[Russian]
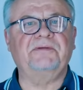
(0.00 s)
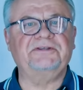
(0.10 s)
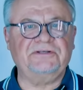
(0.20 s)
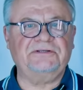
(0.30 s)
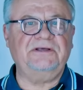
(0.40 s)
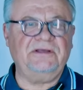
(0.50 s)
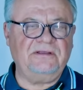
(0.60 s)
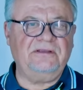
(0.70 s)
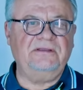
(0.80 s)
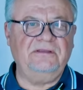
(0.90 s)
прочностные,
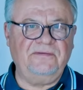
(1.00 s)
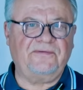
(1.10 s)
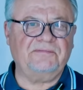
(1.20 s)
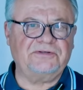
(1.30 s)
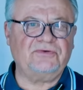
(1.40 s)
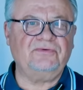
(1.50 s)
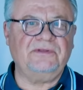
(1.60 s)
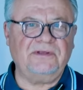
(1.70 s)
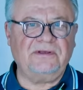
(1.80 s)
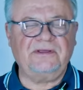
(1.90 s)

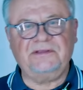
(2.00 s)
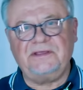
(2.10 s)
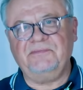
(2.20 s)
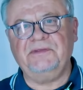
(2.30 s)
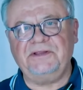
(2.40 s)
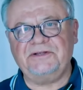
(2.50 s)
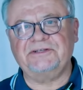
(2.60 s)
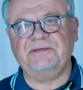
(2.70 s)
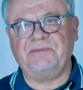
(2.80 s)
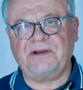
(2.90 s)
деформационные, какие-то
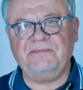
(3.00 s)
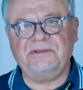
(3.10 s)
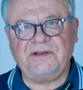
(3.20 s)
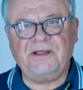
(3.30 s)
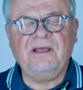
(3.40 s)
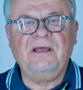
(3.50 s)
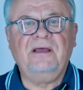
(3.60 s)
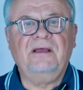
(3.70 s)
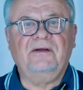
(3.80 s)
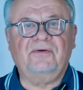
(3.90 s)
геометрические параметры
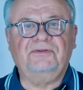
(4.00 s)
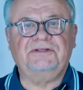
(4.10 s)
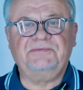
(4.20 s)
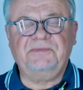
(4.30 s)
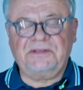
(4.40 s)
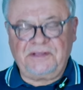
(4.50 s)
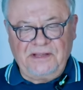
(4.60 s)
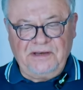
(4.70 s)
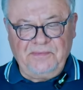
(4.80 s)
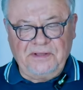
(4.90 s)
грунтоцементных
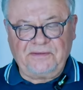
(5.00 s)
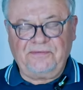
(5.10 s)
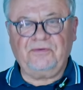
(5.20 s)
элементов.